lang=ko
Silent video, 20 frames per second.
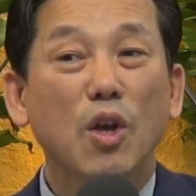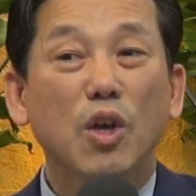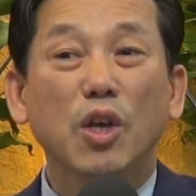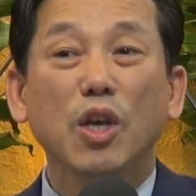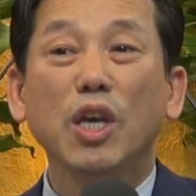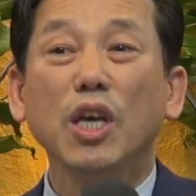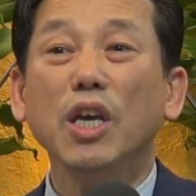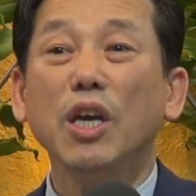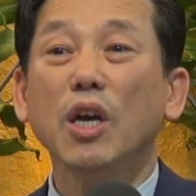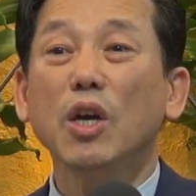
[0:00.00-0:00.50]

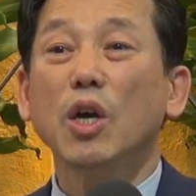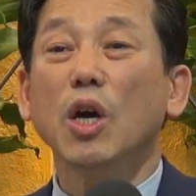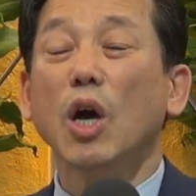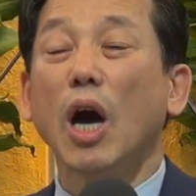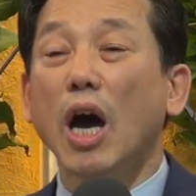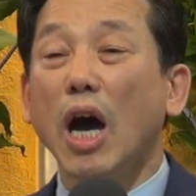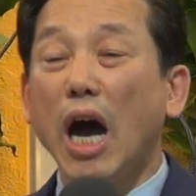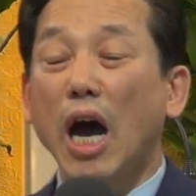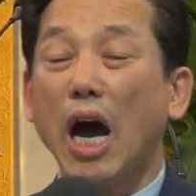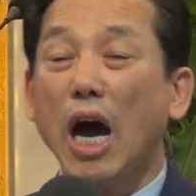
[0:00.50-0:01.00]
이
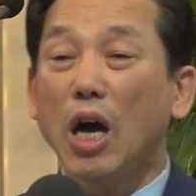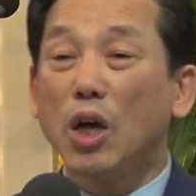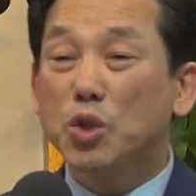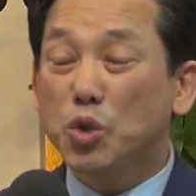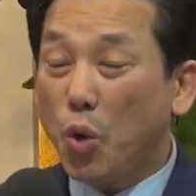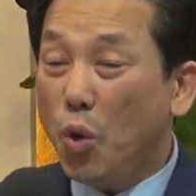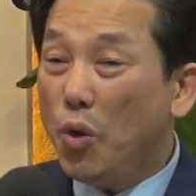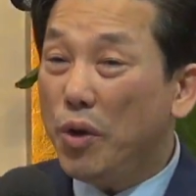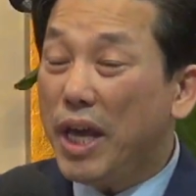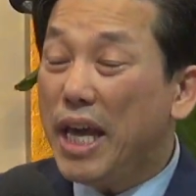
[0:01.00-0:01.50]

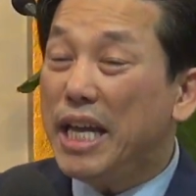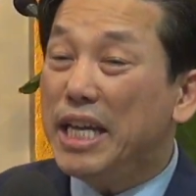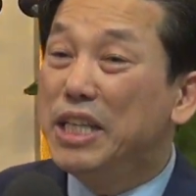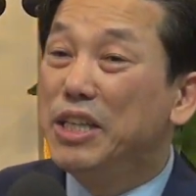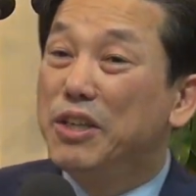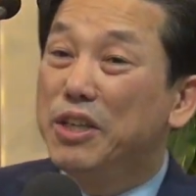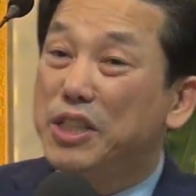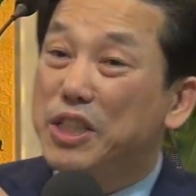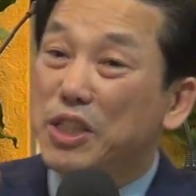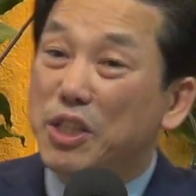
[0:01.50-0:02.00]
속에
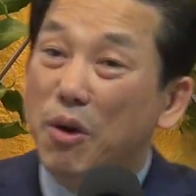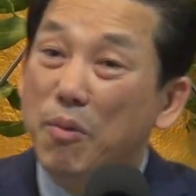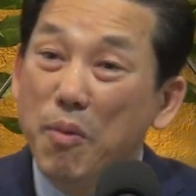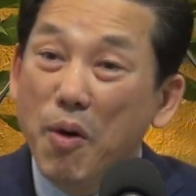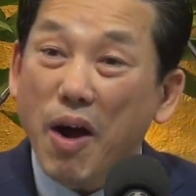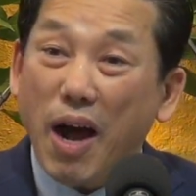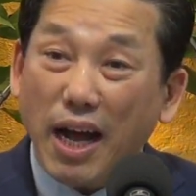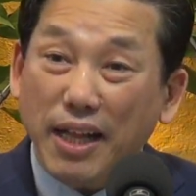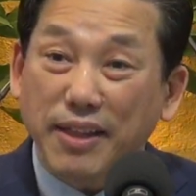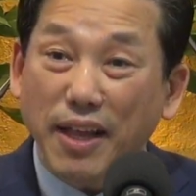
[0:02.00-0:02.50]
있는 것이
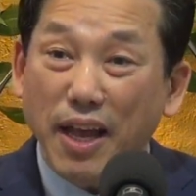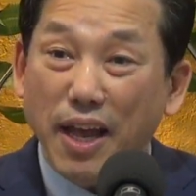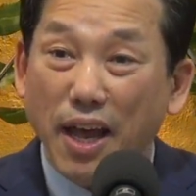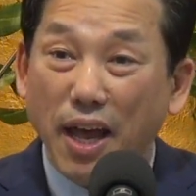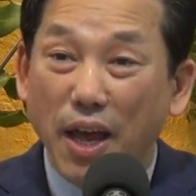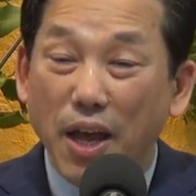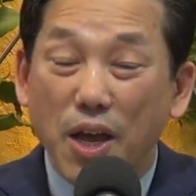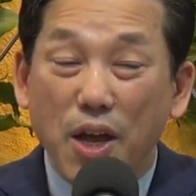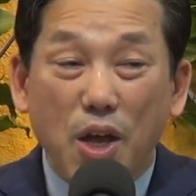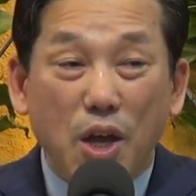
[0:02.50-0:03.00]

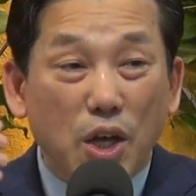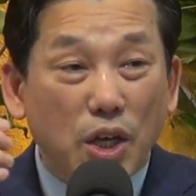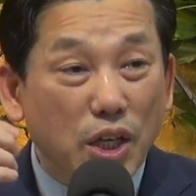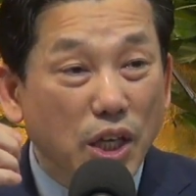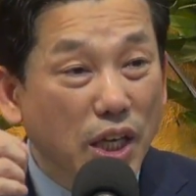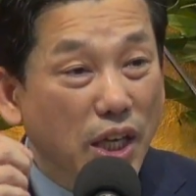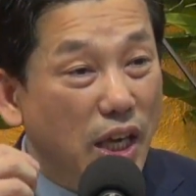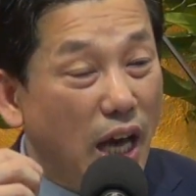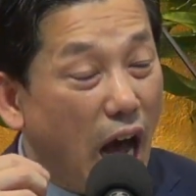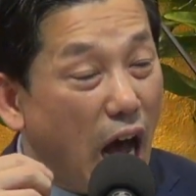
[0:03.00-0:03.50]
넘어가되,
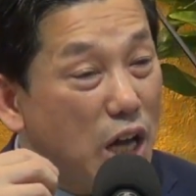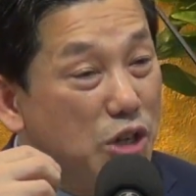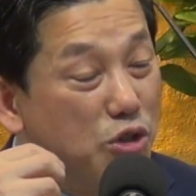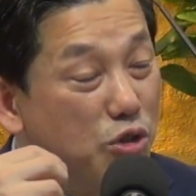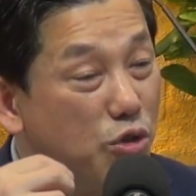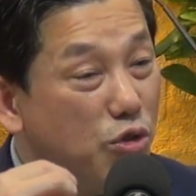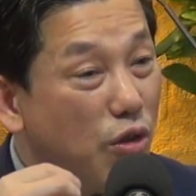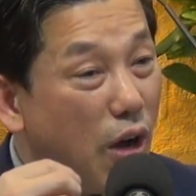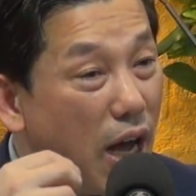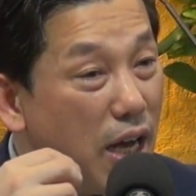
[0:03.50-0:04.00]
이
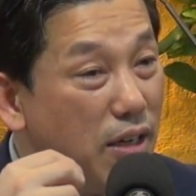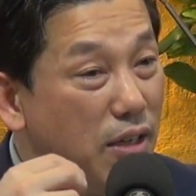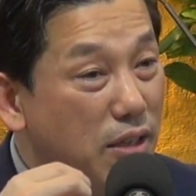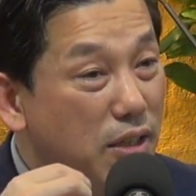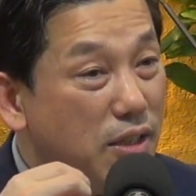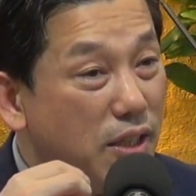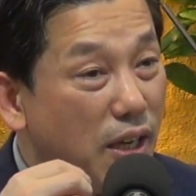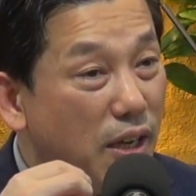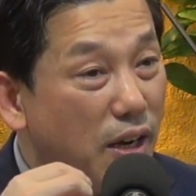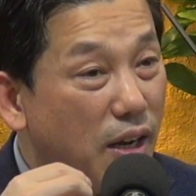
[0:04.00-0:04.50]
안수하는
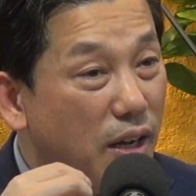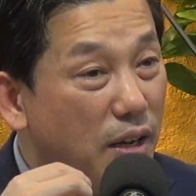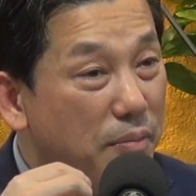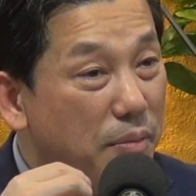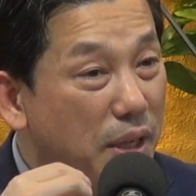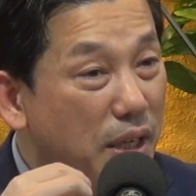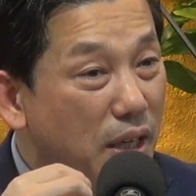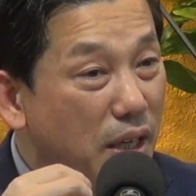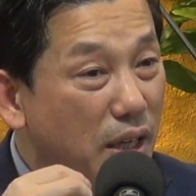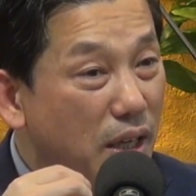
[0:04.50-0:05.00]

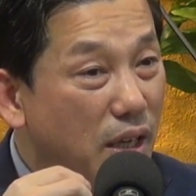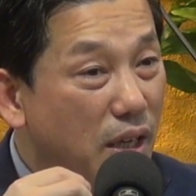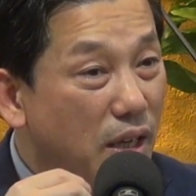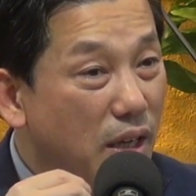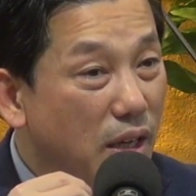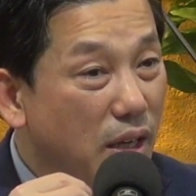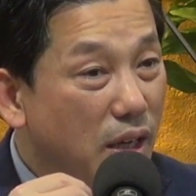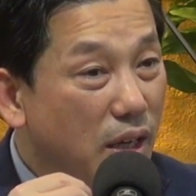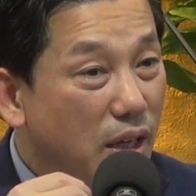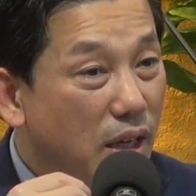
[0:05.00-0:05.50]
사람이
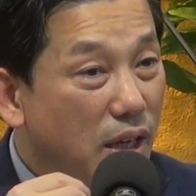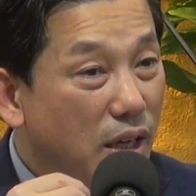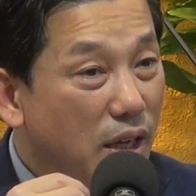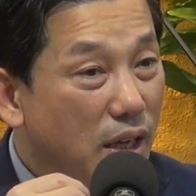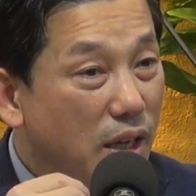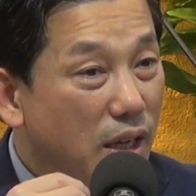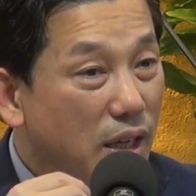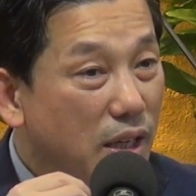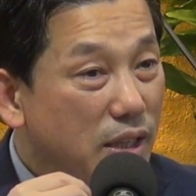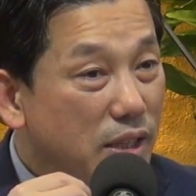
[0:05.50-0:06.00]

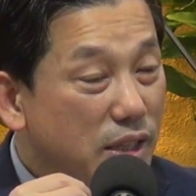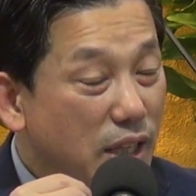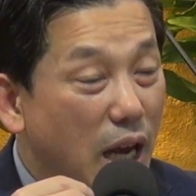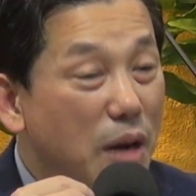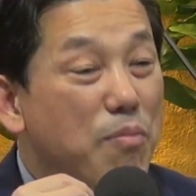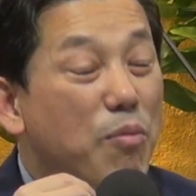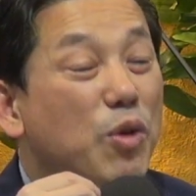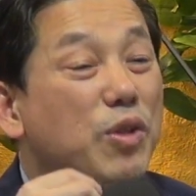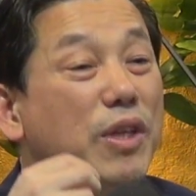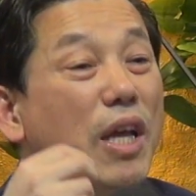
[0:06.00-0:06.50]

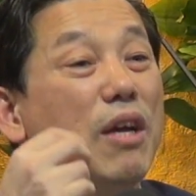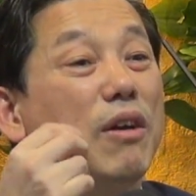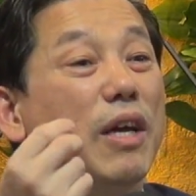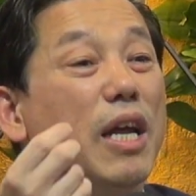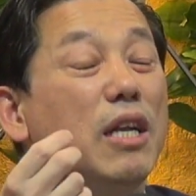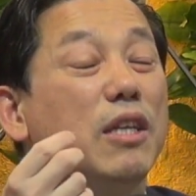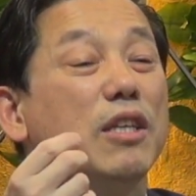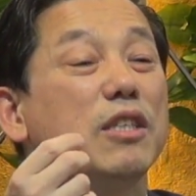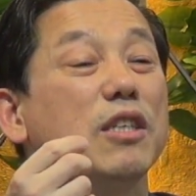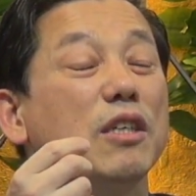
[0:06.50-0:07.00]
잘못된 거,
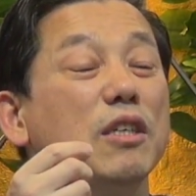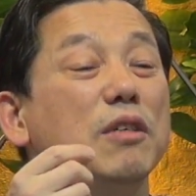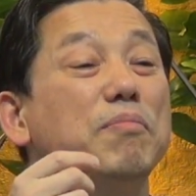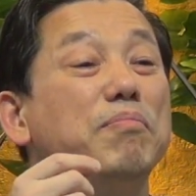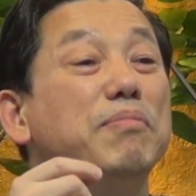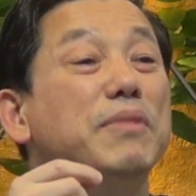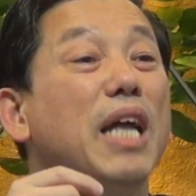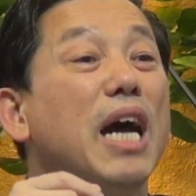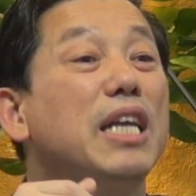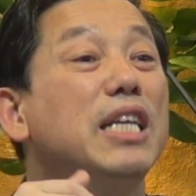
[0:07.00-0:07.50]
예를 들어서
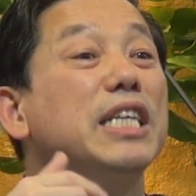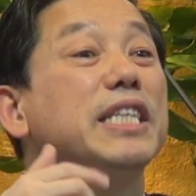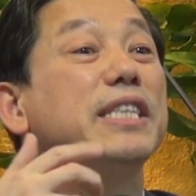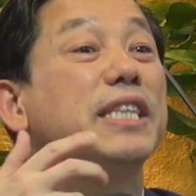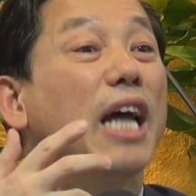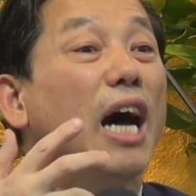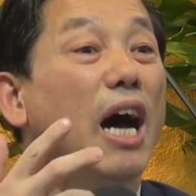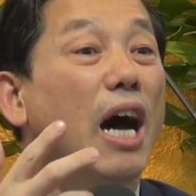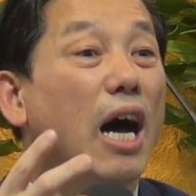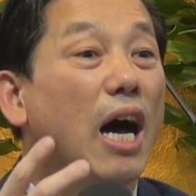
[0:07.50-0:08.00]
음란이
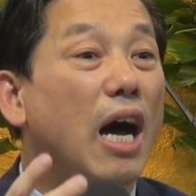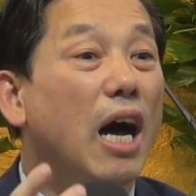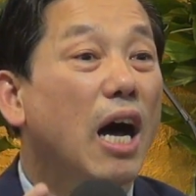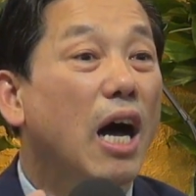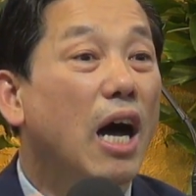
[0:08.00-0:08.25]
있다.